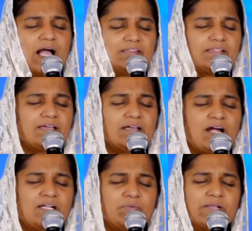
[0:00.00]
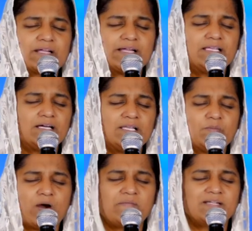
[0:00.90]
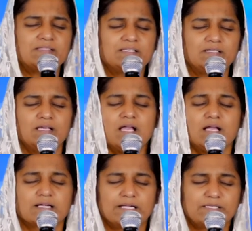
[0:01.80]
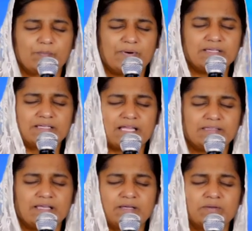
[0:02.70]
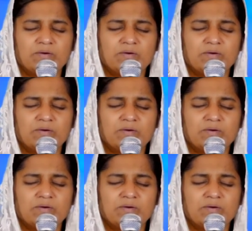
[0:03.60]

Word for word: அந்த ஆண்டவரே கைலாலி மாவட்டத்தில் கட்டப்படுகிற அந்த